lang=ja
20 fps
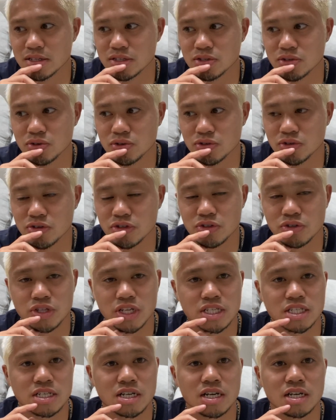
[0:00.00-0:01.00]
そういう人
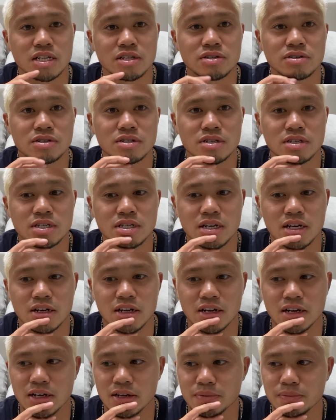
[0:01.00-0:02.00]
たちがいるか
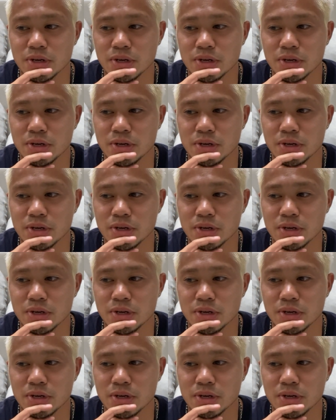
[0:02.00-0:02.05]
ら、